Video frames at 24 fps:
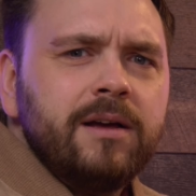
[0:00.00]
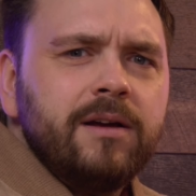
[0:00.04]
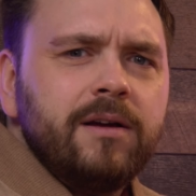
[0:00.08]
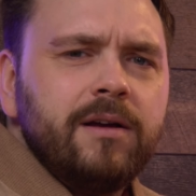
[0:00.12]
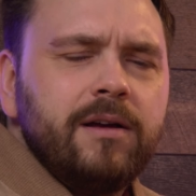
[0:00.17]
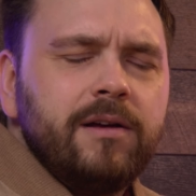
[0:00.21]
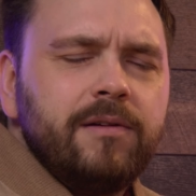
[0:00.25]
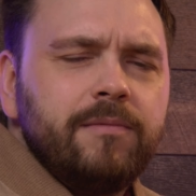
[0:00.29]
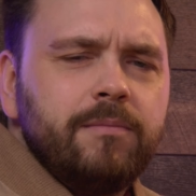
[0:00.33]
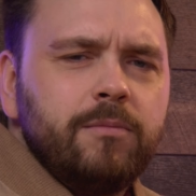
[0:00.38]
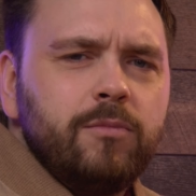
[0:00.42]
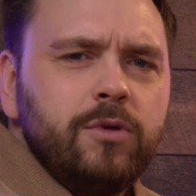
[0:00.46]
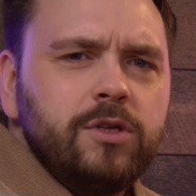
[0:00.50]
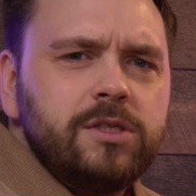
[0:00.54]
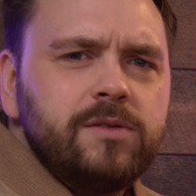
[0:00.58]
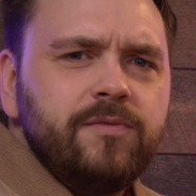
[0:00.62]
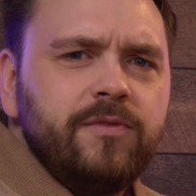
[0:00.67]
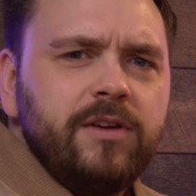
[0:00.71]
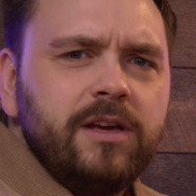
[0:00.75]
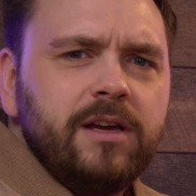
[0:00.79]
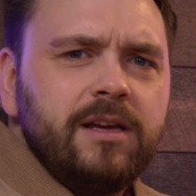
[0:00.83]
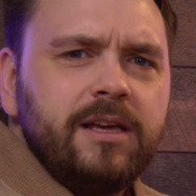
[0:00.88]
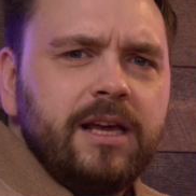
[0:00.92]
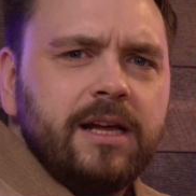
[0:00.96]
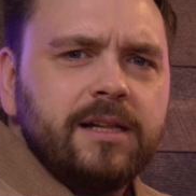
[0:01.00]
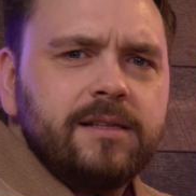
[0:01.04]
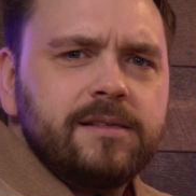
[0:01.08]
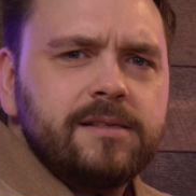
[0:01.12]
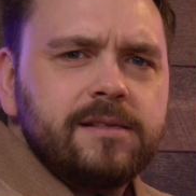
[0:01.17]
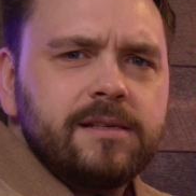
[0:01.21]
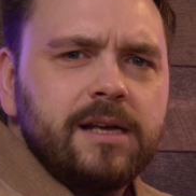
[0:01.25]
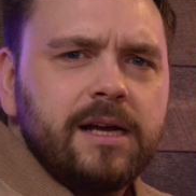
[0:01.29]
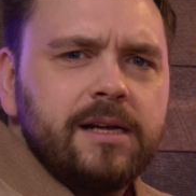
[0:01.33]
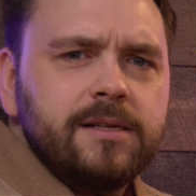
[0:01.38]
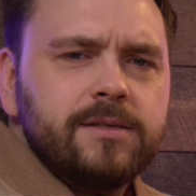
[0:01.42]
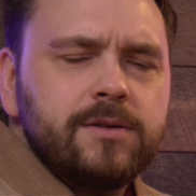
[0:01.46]
Äh, müssen wir
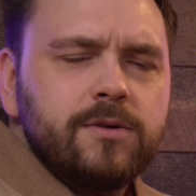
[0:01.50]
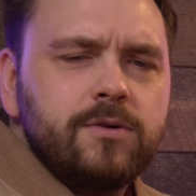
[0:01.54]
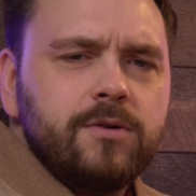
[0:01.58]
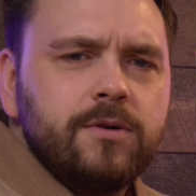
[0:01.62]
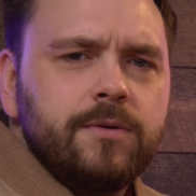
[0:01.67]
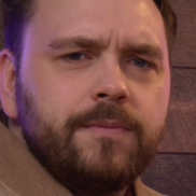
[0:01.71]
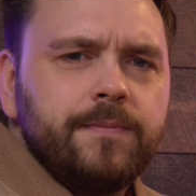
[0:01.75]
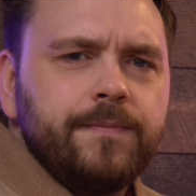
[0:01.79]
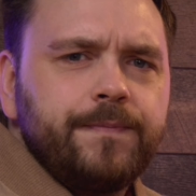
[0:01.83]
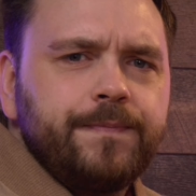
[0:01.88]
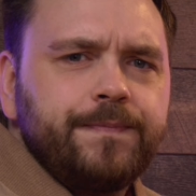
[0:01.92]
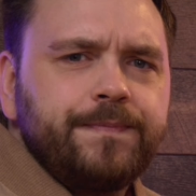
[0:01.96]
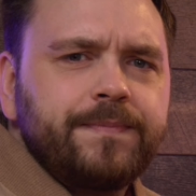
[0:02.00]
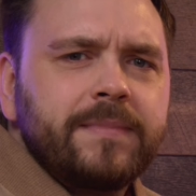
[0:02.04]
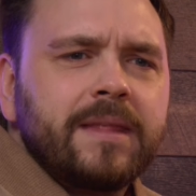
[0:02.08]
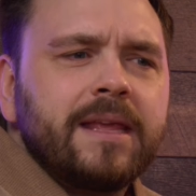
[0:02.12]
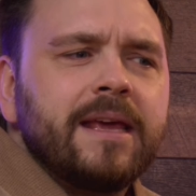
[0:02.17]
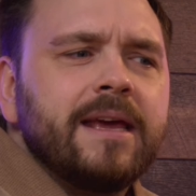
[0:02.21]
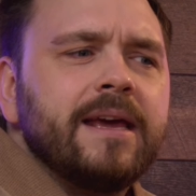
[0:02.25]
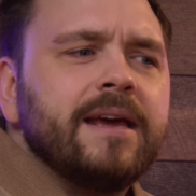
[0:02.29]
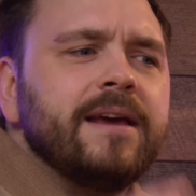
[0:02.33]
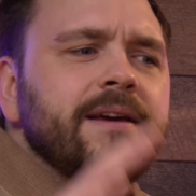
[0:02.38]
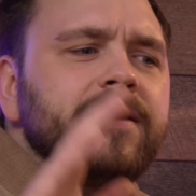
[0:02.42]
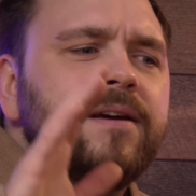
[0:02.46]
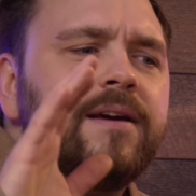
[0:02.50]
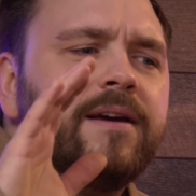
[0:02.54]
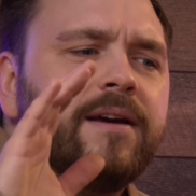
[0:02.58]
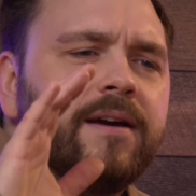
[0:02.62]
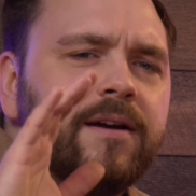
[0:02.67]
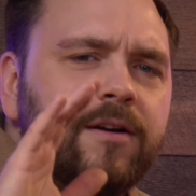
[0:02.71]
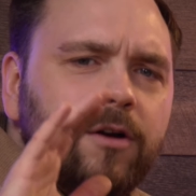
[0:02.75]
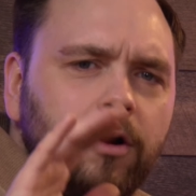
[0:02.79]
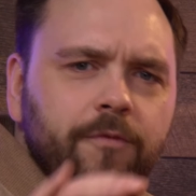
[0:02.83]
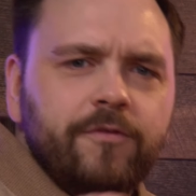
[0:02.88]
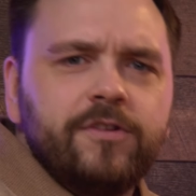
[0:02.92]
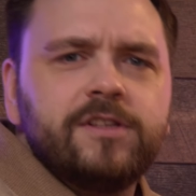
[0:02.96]
jetzt, also
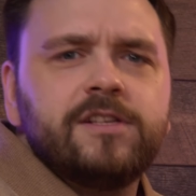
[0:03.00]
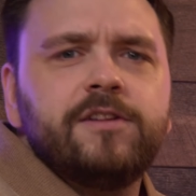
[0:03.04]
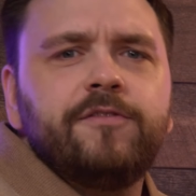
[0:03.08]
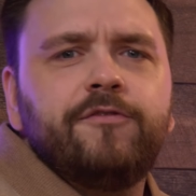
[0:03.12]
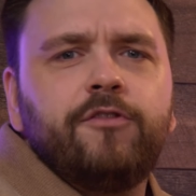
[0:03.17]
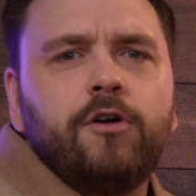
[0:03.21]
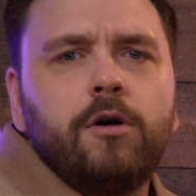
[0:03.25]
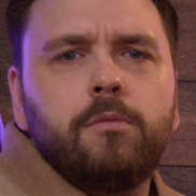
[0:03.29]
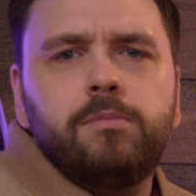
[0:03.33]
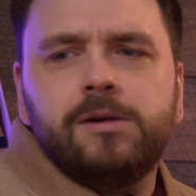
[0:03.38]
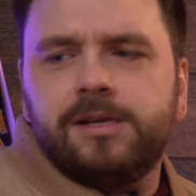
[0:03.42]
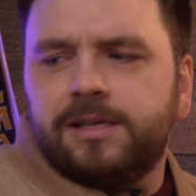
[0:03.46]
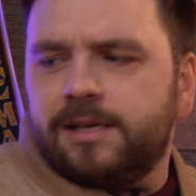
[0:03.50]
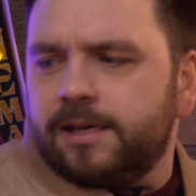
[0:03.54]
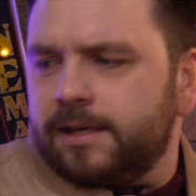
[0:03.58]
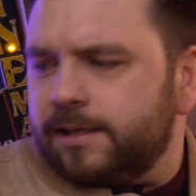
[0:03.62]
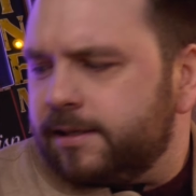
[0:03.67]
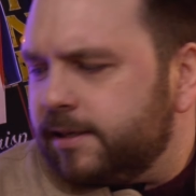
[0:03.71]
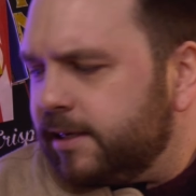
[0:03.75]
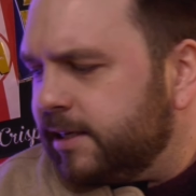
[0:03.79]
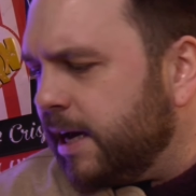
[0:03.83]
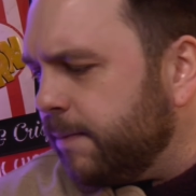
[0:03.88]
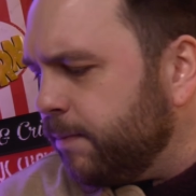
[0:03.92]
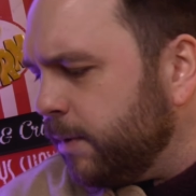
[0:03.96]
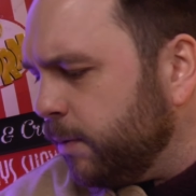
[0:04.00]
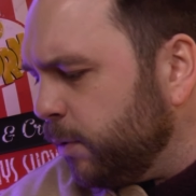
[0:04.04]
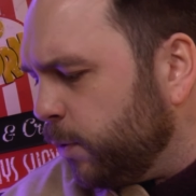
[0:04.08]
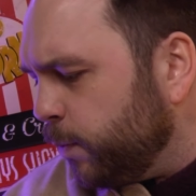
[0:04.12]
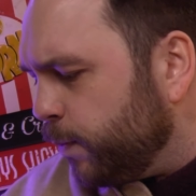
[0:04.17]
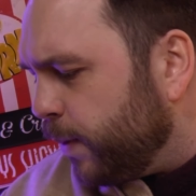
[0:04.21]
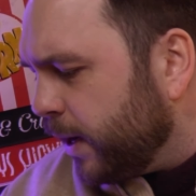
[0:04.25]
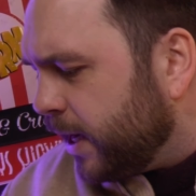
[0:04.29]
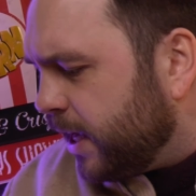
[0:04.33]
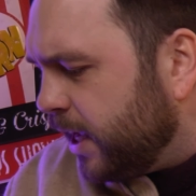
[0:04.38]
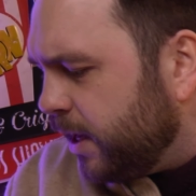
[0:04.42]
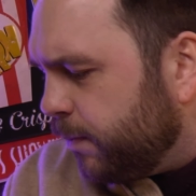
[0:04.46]
Komm, wir sind vorbildlich. Ich habe nämlich ein
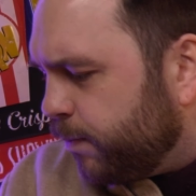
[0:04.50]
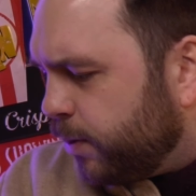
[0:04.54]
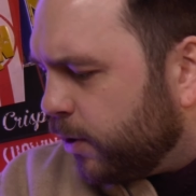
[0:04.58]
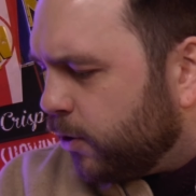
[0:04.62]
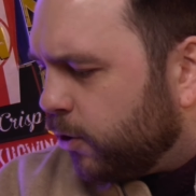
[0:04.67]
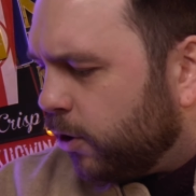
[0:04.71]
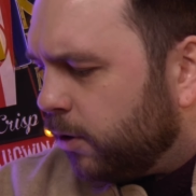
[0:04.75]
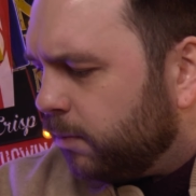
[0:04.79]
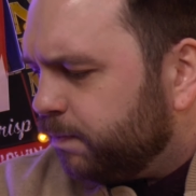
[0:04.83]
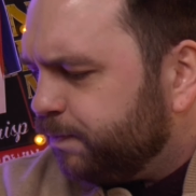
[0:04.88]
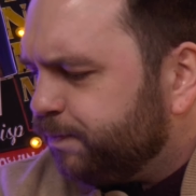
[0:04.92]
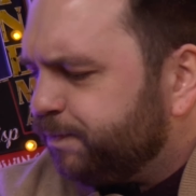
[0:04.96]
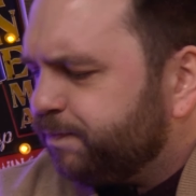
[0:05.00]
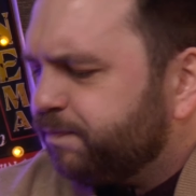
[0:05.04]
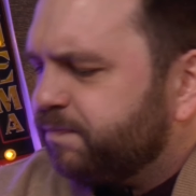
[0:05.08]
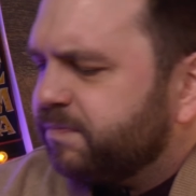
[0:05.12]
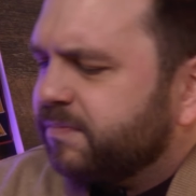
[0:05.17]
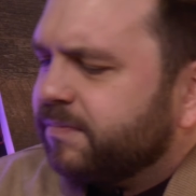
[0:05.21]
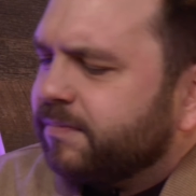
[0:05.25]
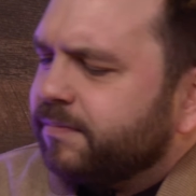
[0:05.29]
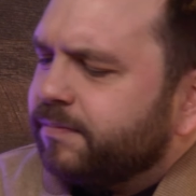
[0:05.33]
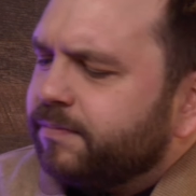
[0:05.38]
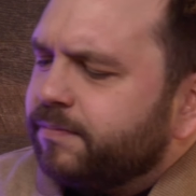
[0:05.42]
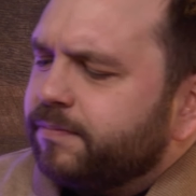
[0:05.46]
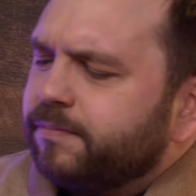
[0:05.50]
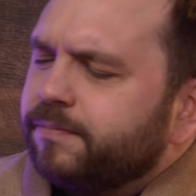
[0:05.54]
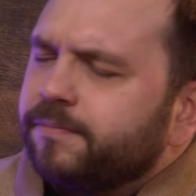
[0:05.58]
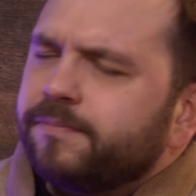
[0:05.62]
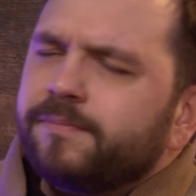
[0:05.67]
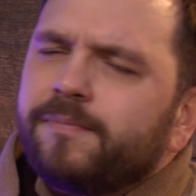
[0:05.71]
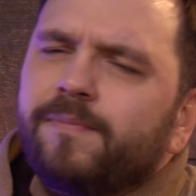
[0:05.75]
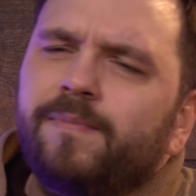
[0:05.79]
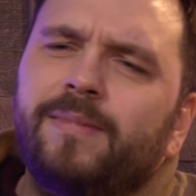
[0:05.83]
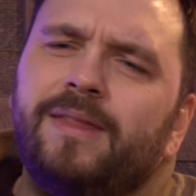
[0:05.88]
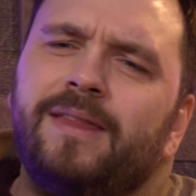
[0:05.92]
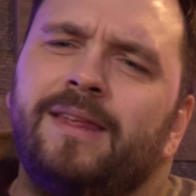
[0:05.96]
Paket bekommen.
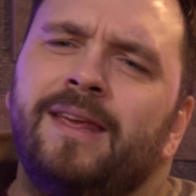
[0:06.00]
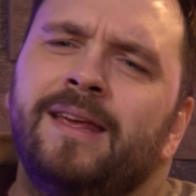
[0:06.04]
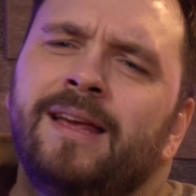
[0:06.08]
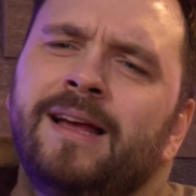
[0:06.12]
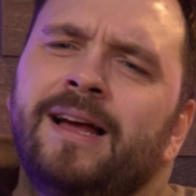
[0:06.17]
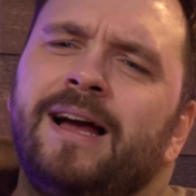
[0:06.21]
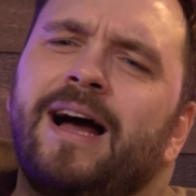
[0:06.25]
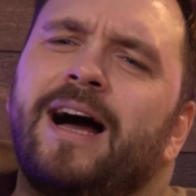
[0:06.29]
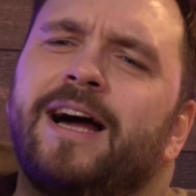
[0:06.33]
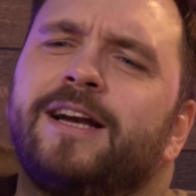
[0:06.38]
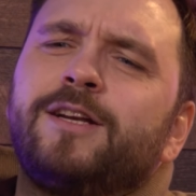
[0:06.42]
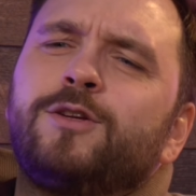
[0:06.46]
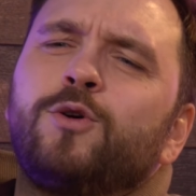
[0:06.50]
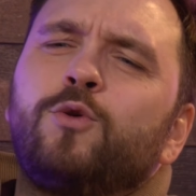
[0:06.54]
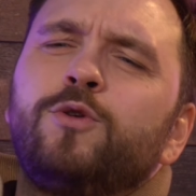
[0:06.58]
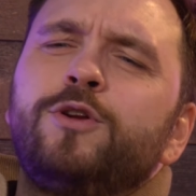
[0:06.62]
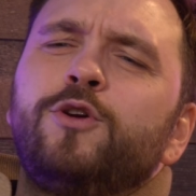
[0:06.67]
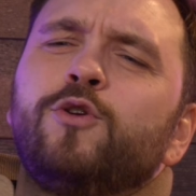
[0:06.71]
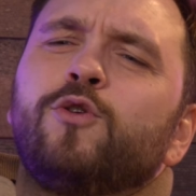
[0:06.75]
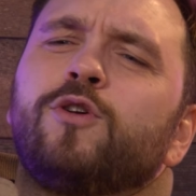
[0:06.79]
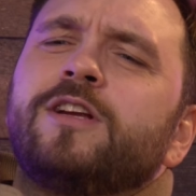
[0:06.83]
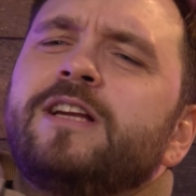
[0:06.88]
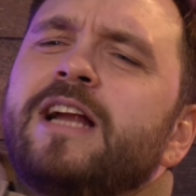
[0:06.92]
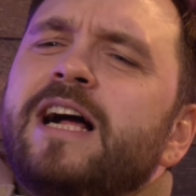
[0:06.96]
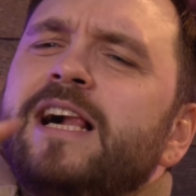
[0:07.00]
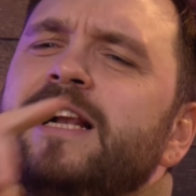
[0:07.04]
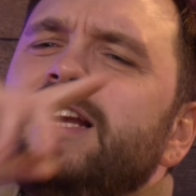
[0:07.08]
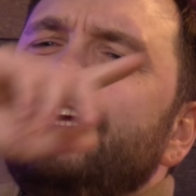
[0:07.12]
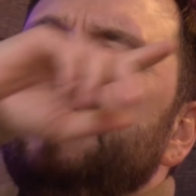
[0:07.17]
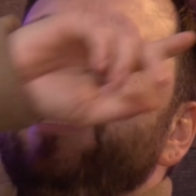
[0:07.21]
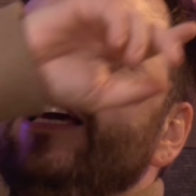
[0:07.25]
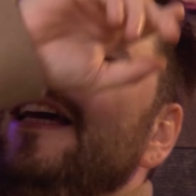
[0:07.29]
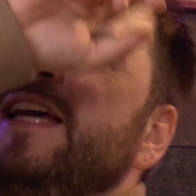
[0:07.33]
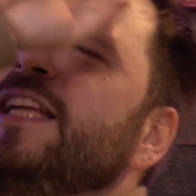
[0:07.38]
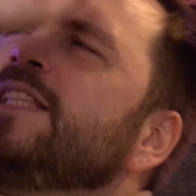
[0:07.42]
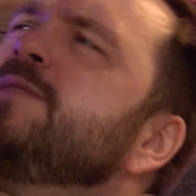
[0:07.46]
Antonio, knall
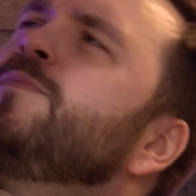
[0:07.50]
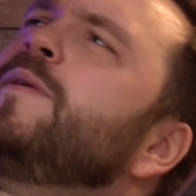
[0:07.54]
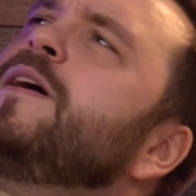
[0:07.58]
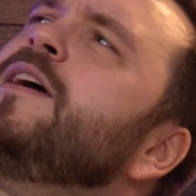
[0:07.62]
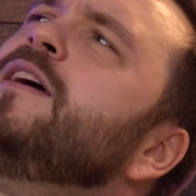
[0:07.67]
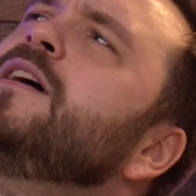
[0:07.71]
hier jetzt mal